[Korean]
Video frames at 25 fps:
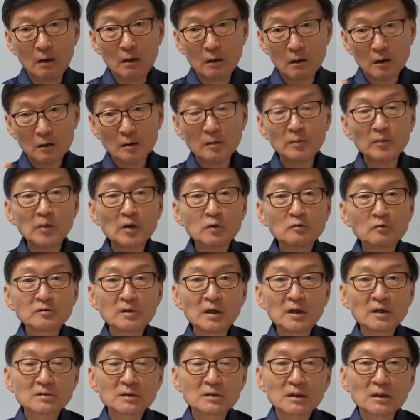그럼 미국
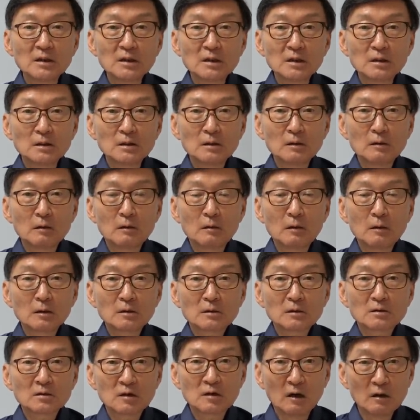내에서
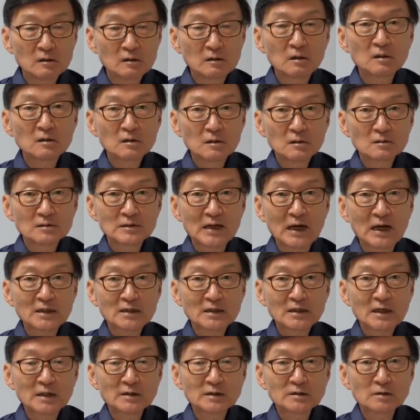덜컥 난리
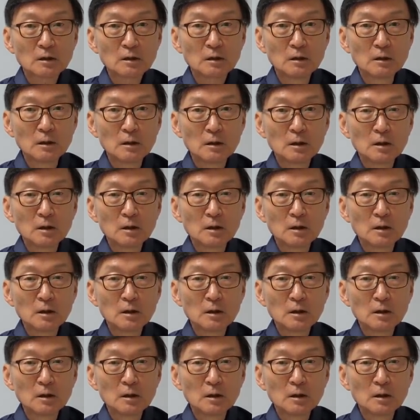나죠.